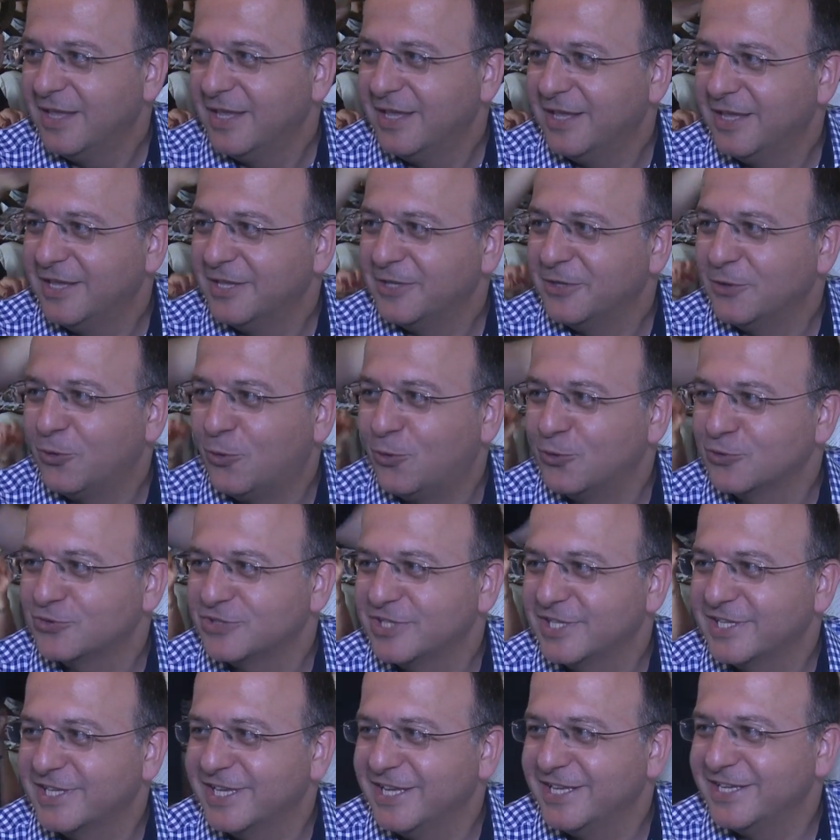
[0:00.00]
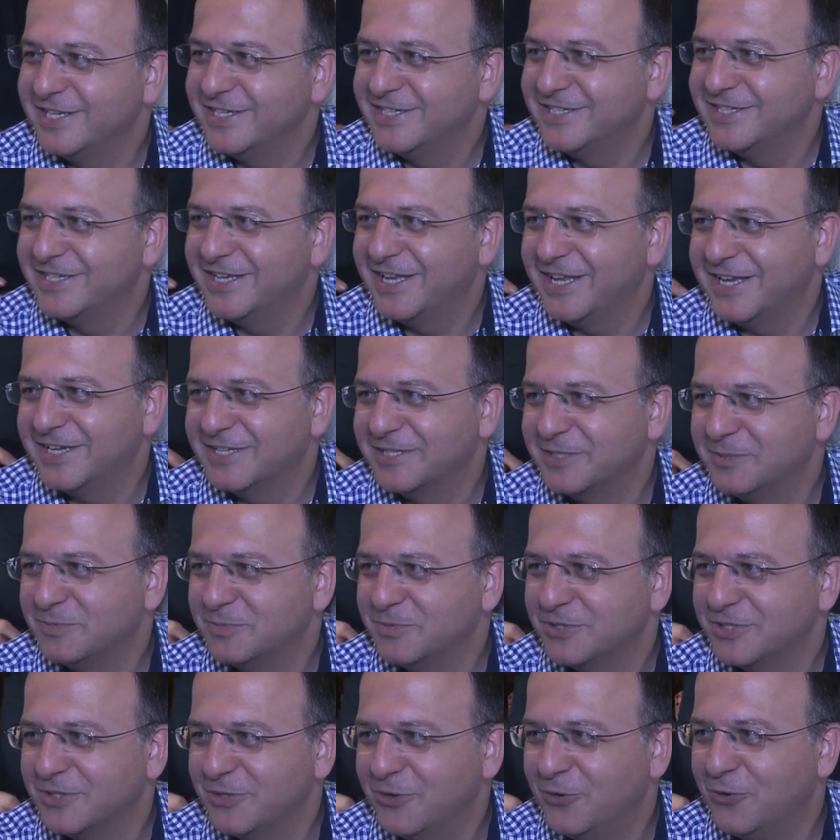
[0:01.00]
e, orta gelirler
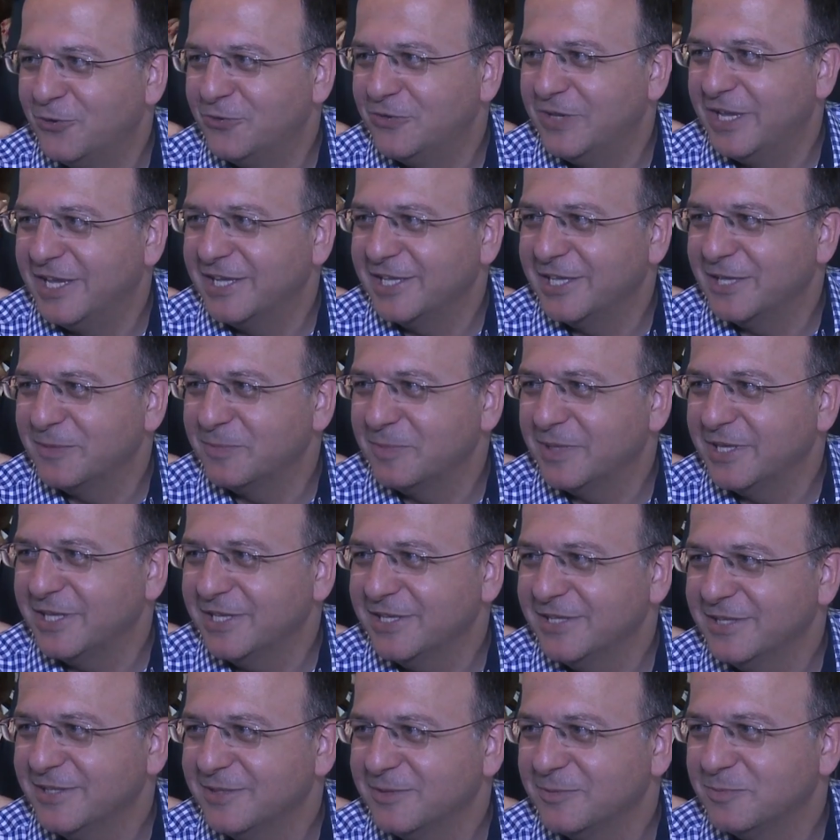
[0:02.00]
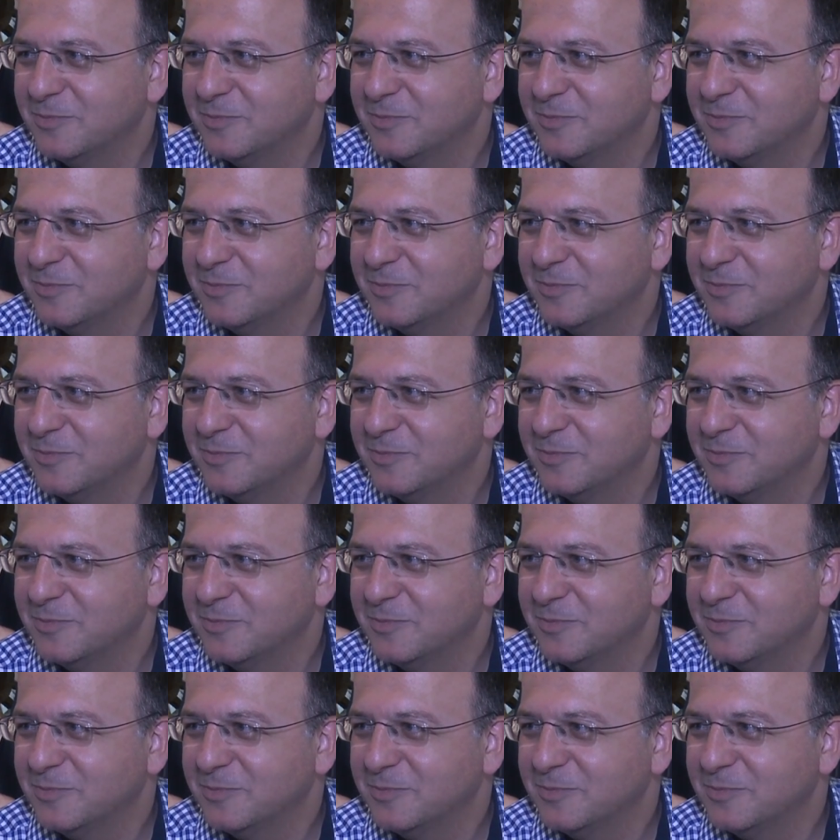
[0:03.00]
gibi öğlen yemeği,